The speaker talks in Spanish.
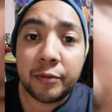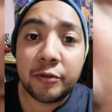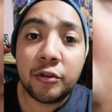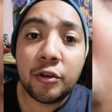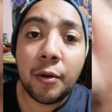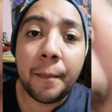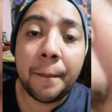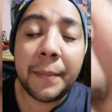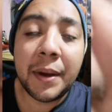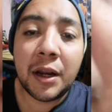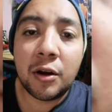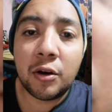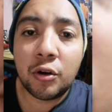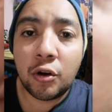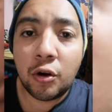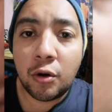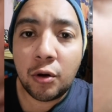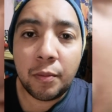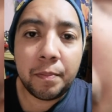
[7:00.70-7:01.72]
opción, pero
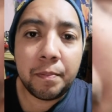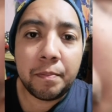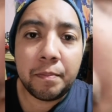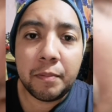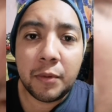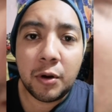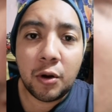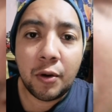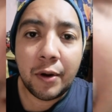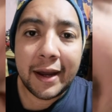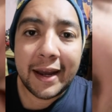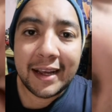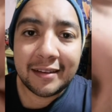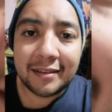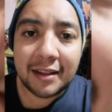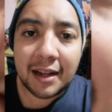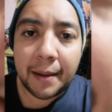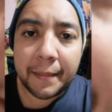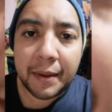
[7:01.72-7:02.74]
no, no
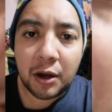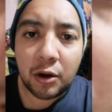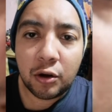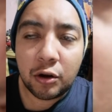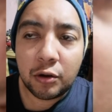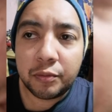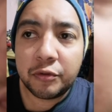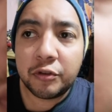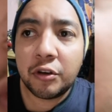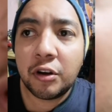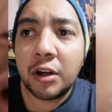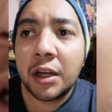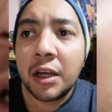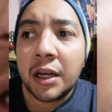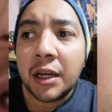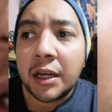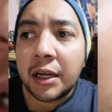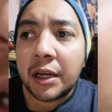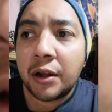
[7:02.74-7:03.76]
es la mejor opción.
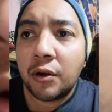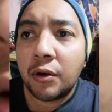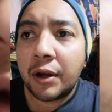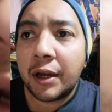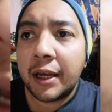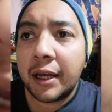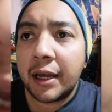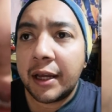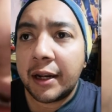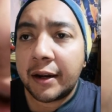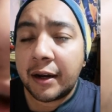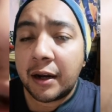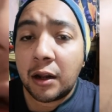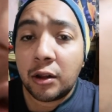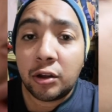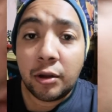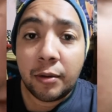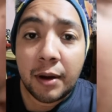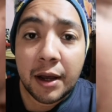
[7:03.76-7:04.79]
Creo que
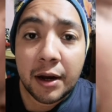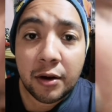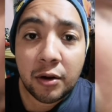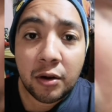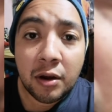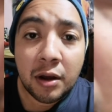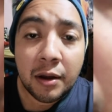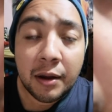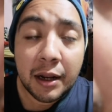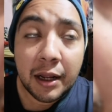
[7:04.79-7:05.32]
Renato